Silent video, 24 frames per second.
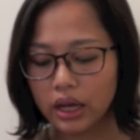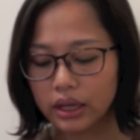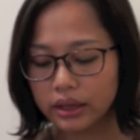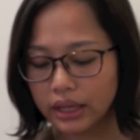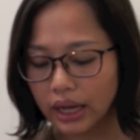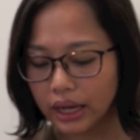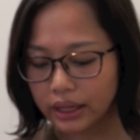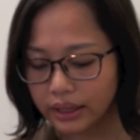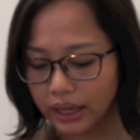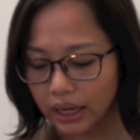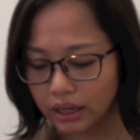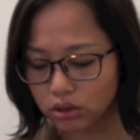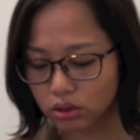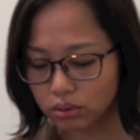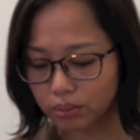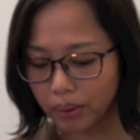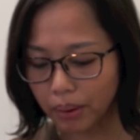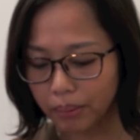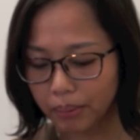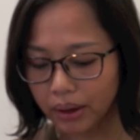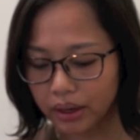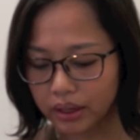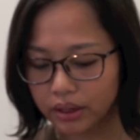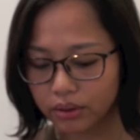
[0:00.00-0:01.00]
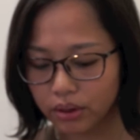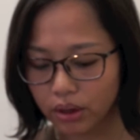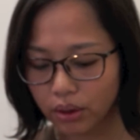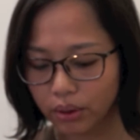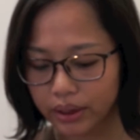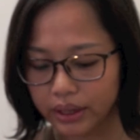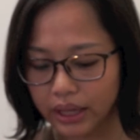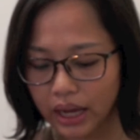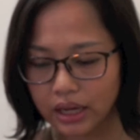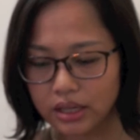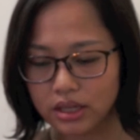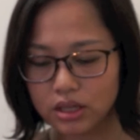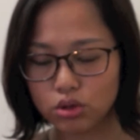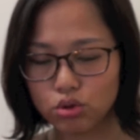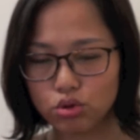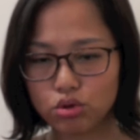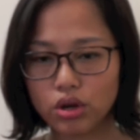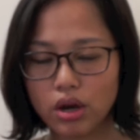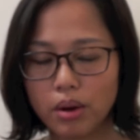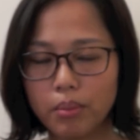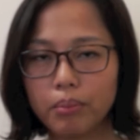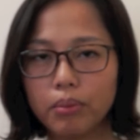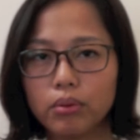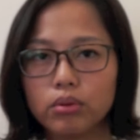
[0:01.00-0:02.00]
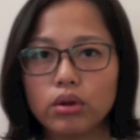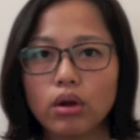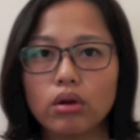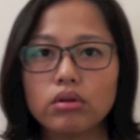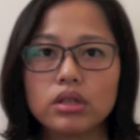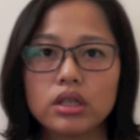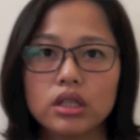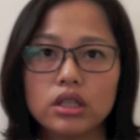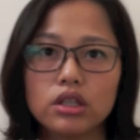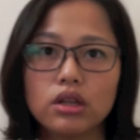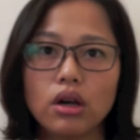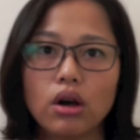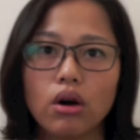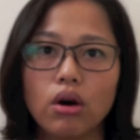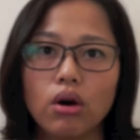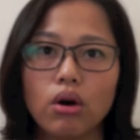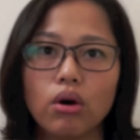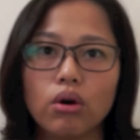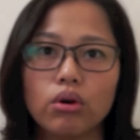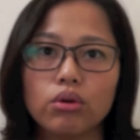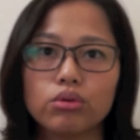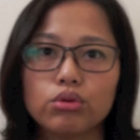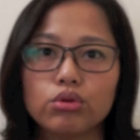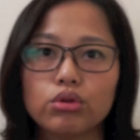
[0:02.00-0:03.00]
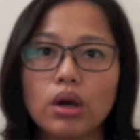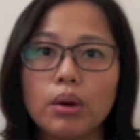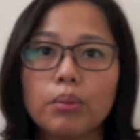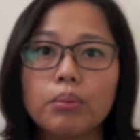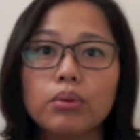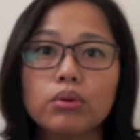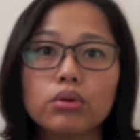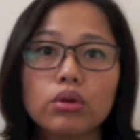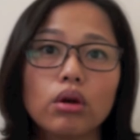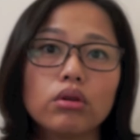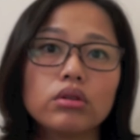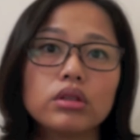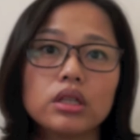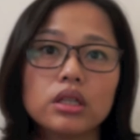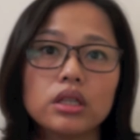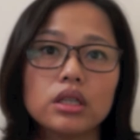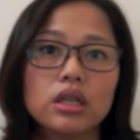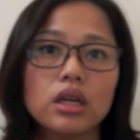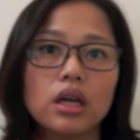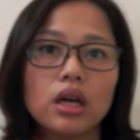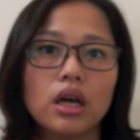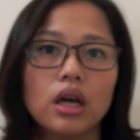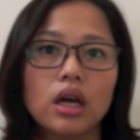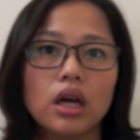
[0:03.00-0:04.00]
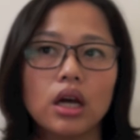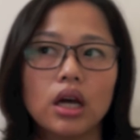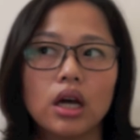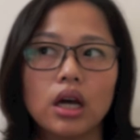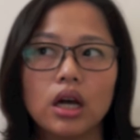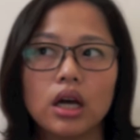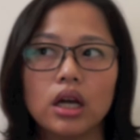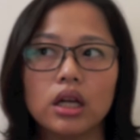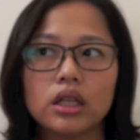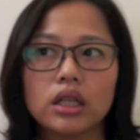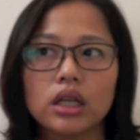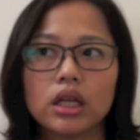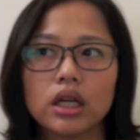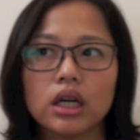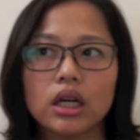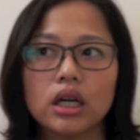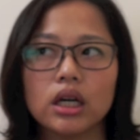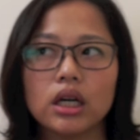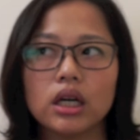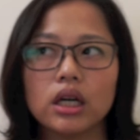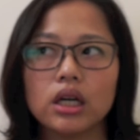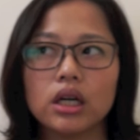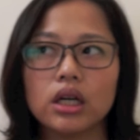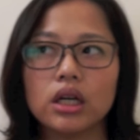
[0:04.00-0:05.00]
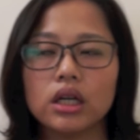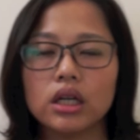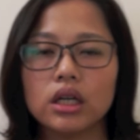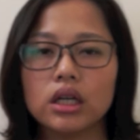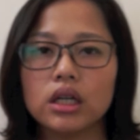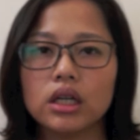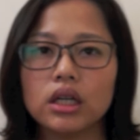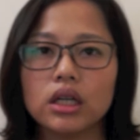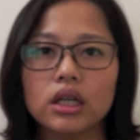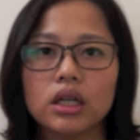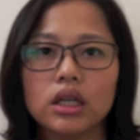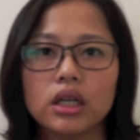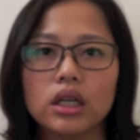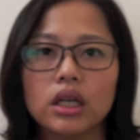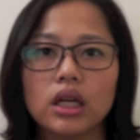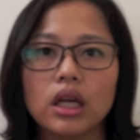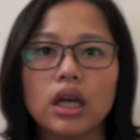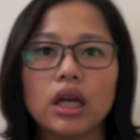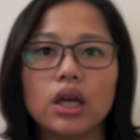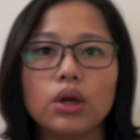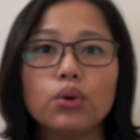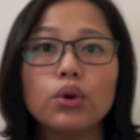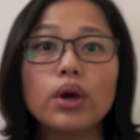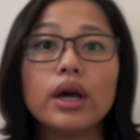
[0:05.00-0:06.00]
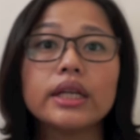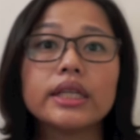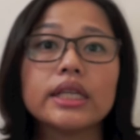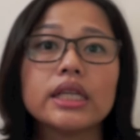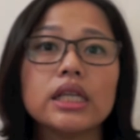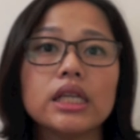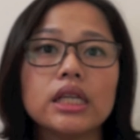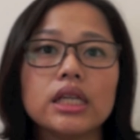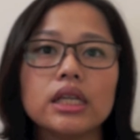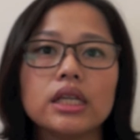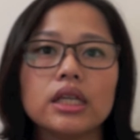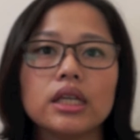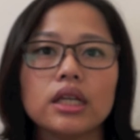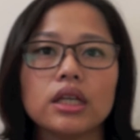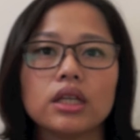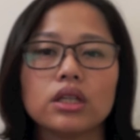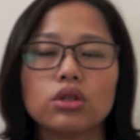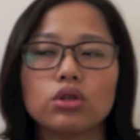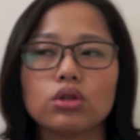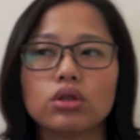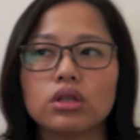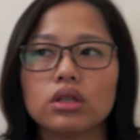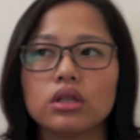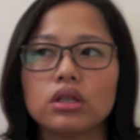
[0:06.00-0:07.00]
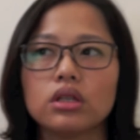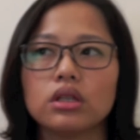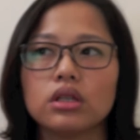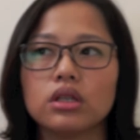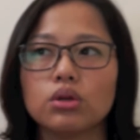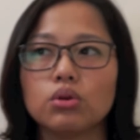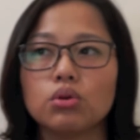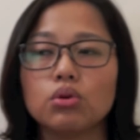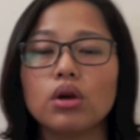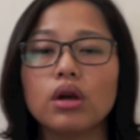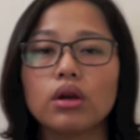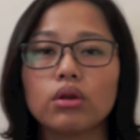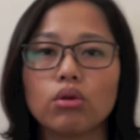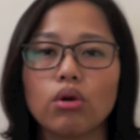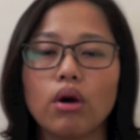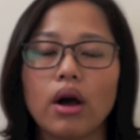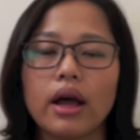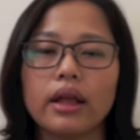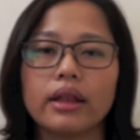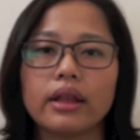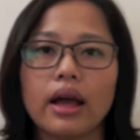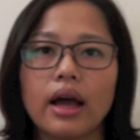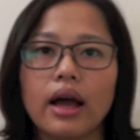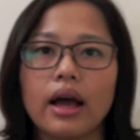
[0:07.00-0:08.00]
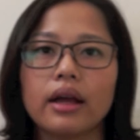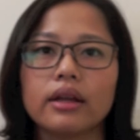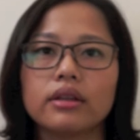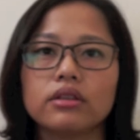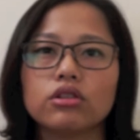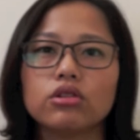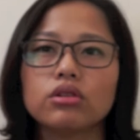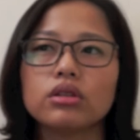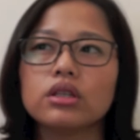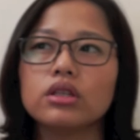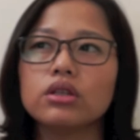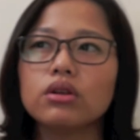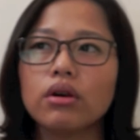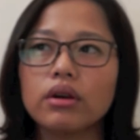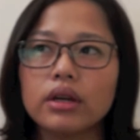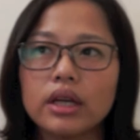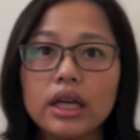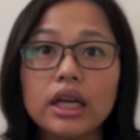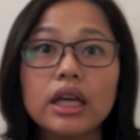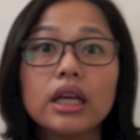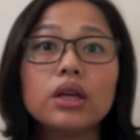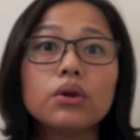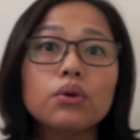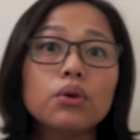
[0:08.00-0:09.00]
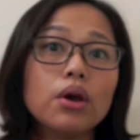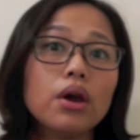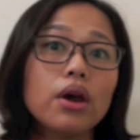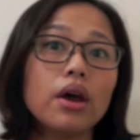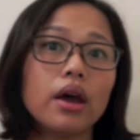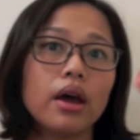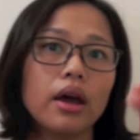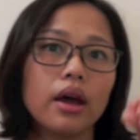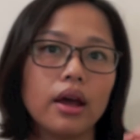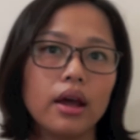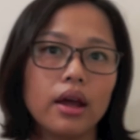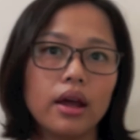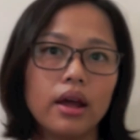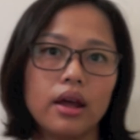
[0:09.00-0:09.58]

那袋鼠抱抱音乐会它是全部都是用，全部都是那个乐器，就是乐团啊，就是用音乐。